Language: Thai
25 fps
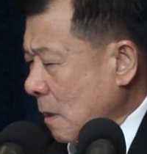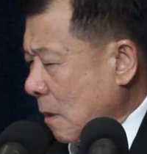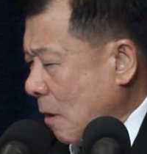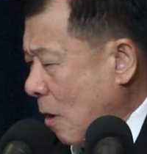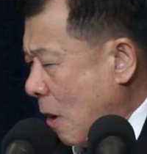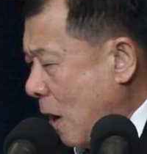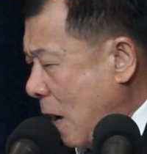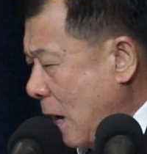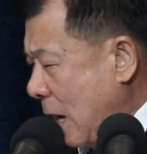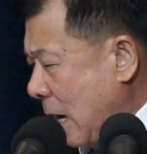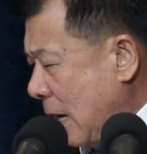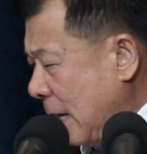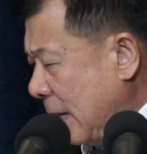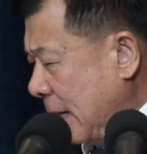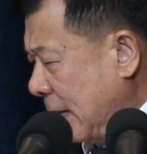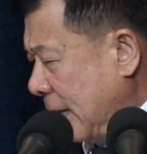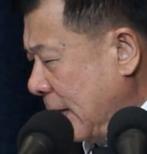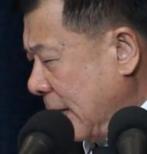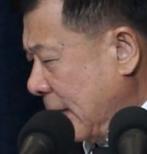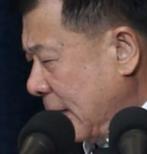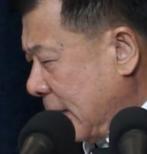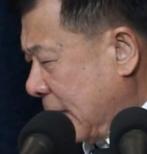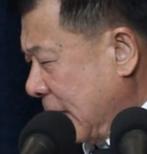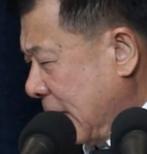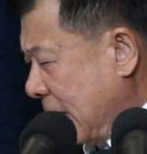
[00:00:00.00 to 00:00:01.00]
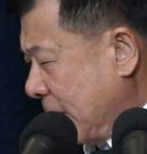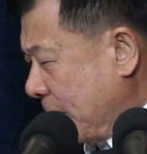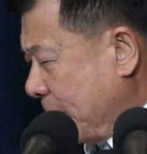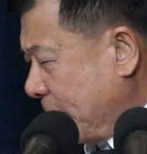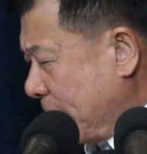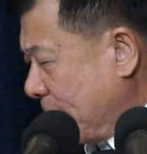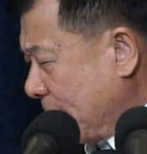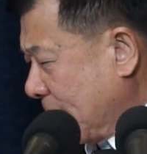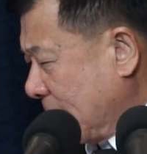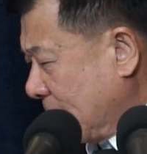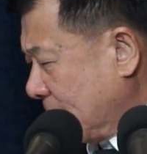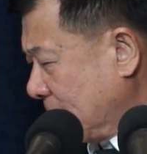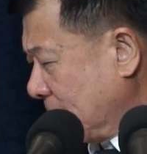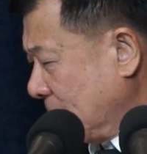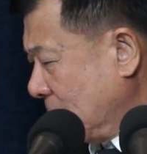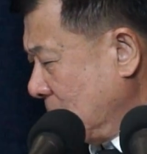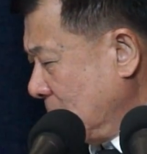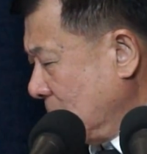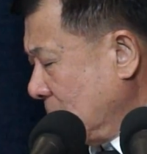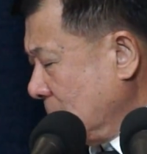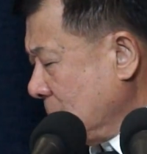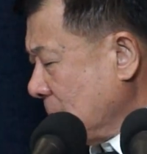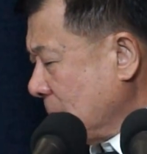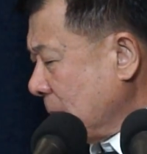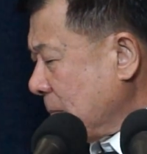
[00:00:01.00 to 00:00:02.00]
กรณีที่
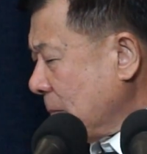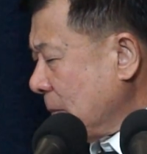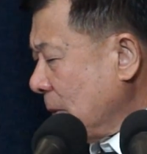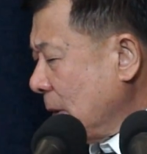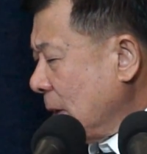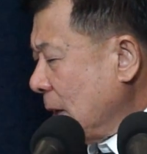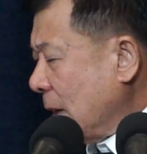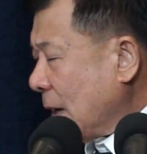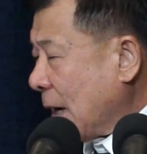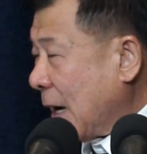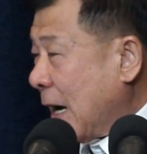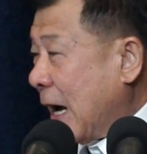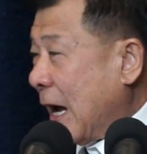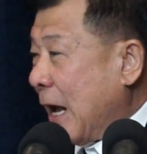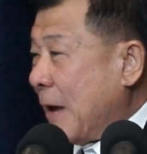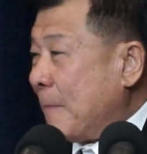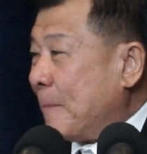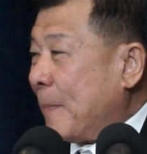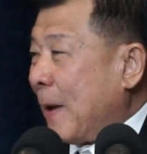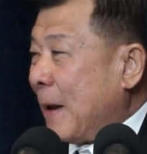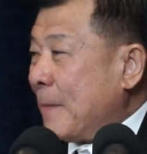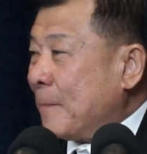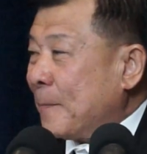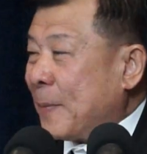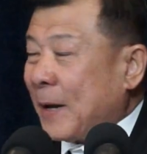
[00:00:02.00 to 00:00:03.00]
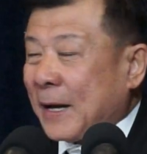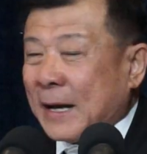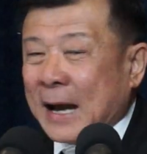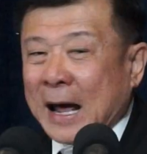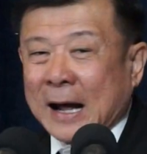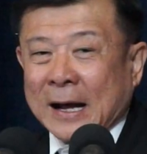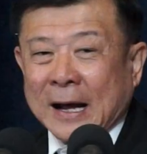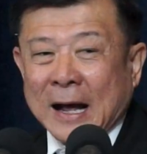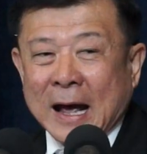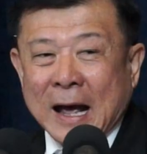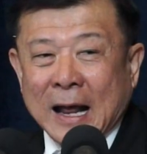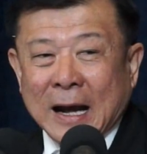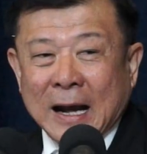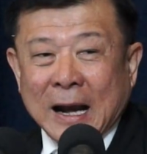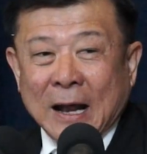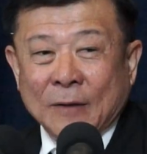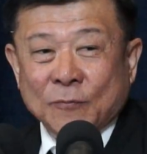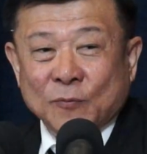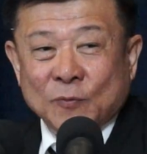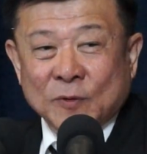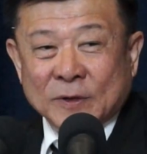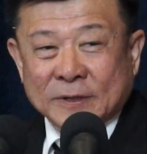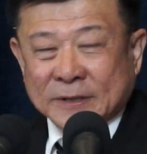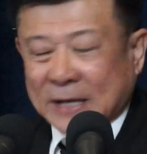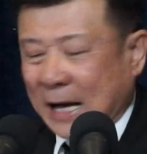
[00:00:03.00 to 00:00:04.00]
เคยเป็นพนักงานรัฐ
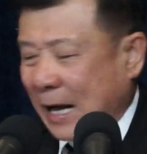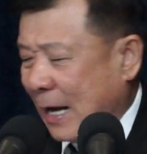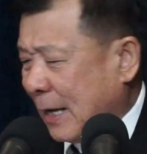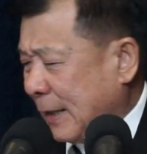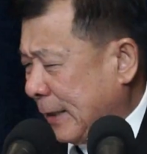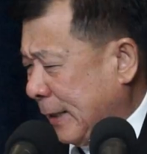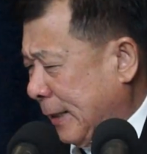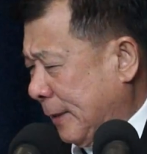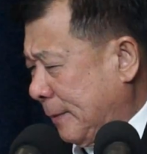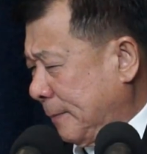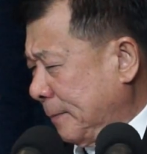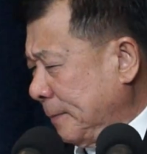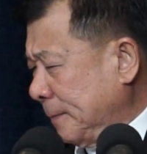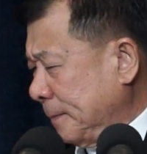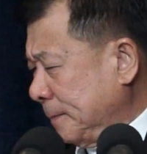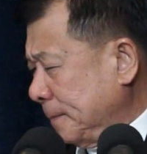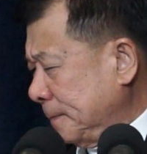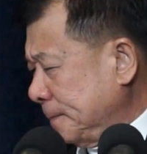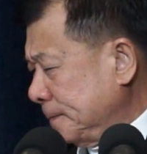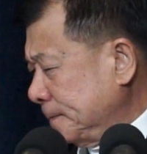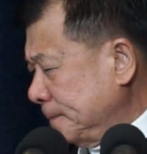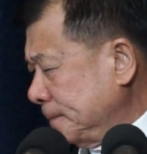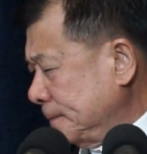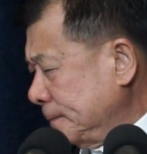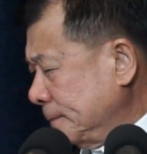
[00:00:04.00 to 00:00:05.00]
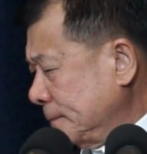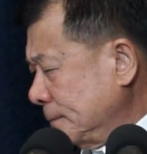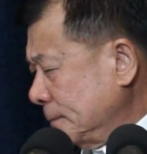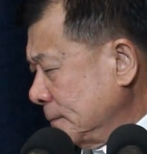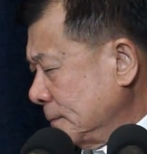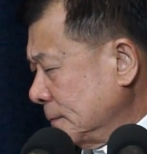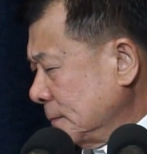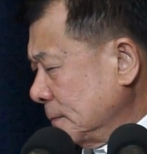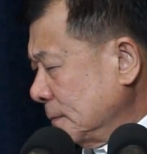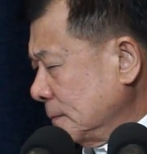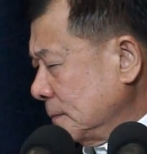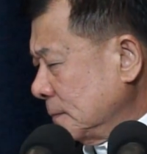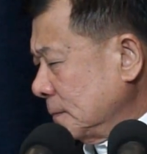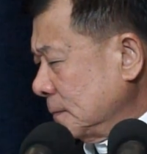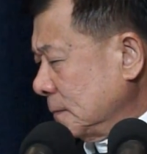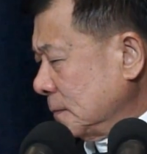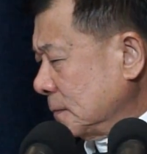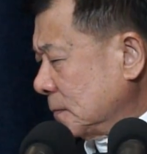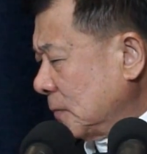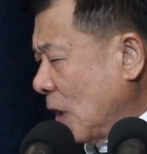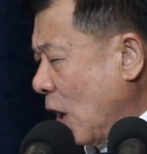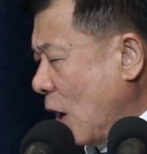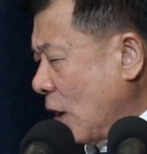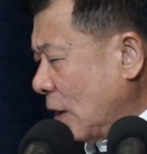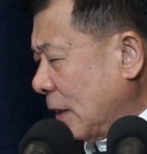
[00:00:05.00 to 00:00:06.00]
วิสาหกิจ
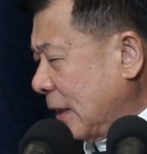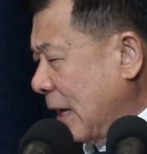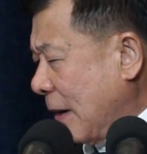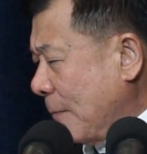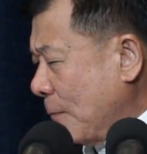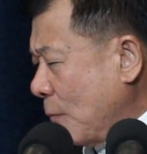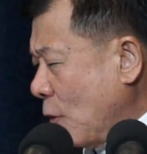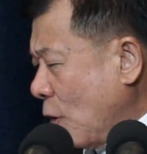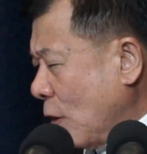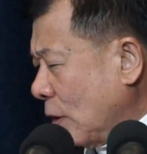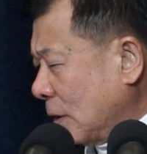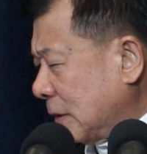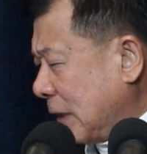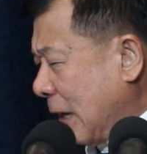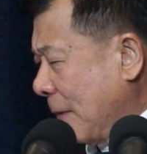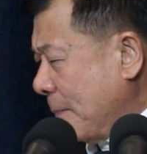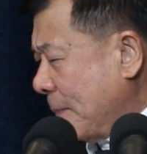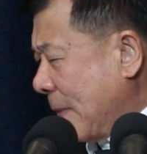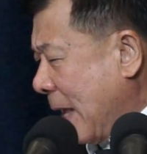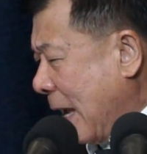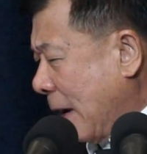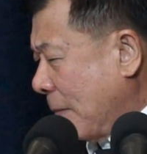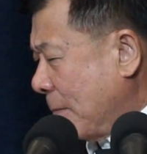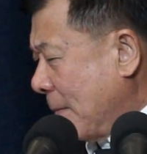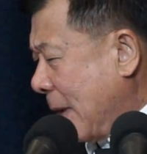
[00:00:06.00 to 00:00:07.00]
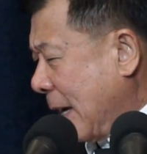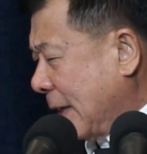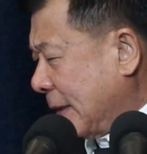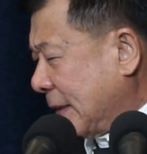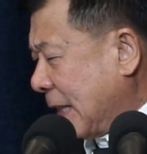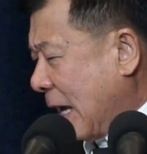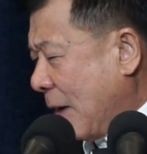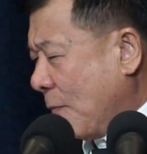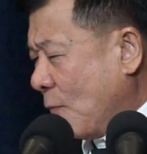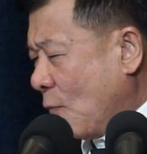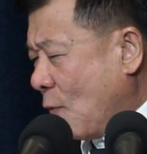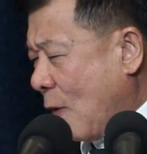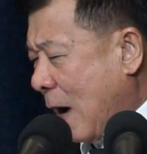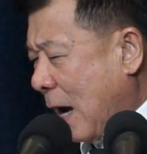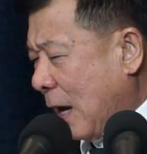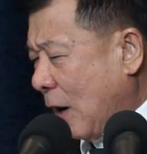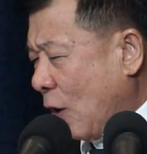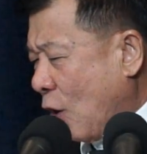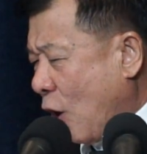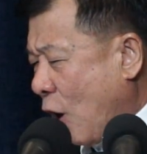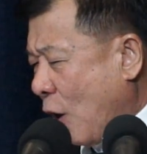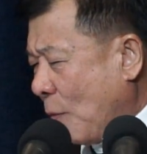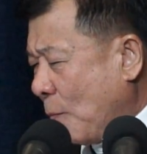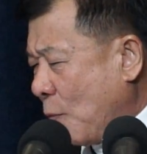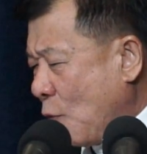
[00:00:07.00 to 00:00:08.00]
ต้องดำรงตำแหน่งไม่ต่ำกว่า
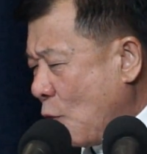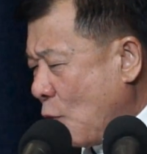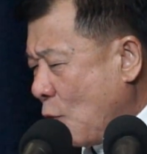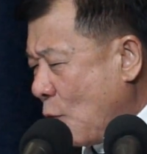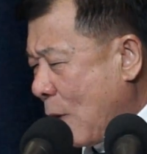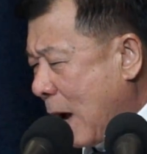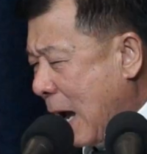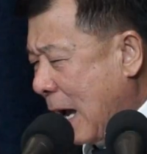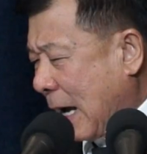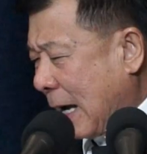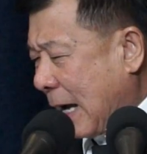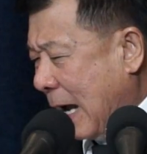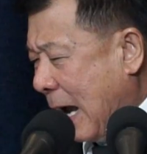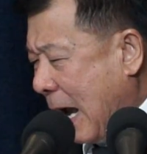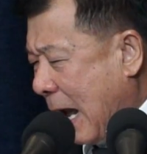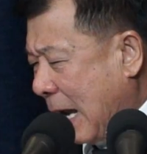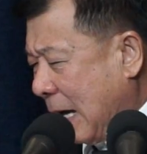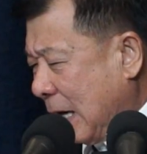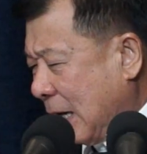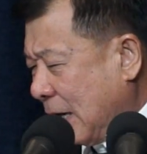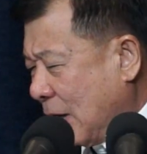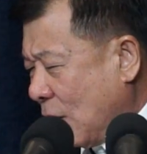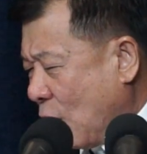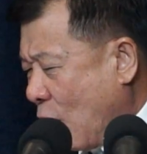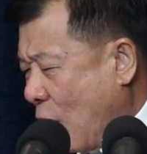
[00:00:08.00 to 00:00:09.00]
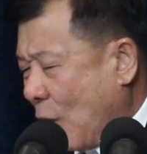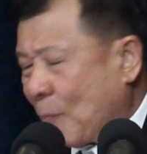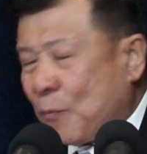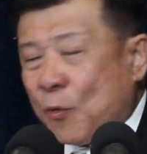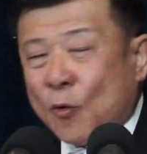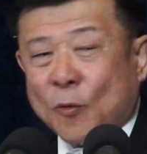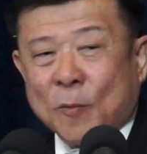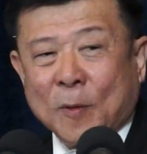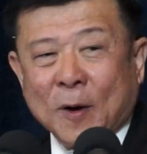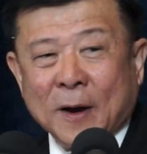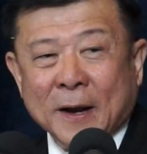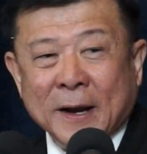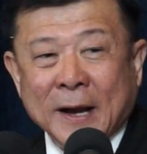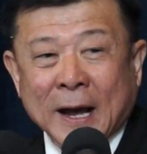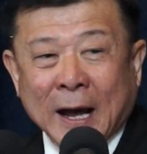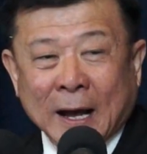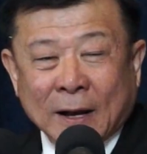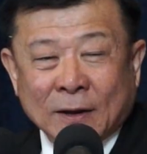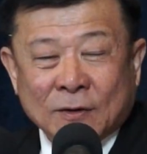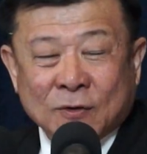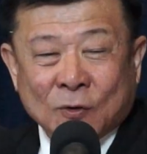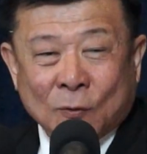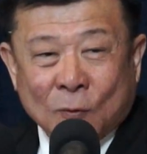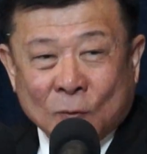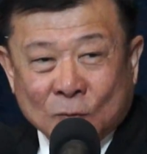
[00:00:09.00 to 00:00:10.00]
รองผู้ว่าการหรือรองผู้บริหา
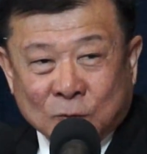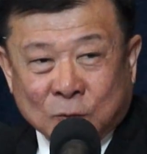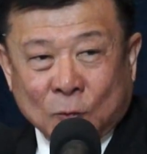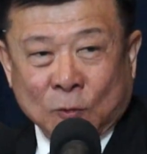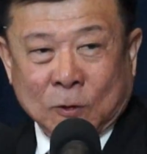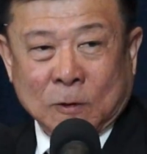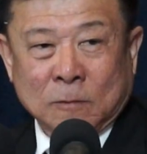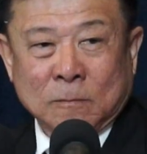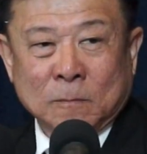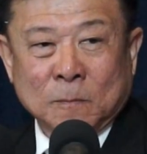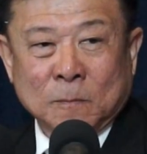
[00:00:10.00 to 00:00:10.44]
รสูงสุด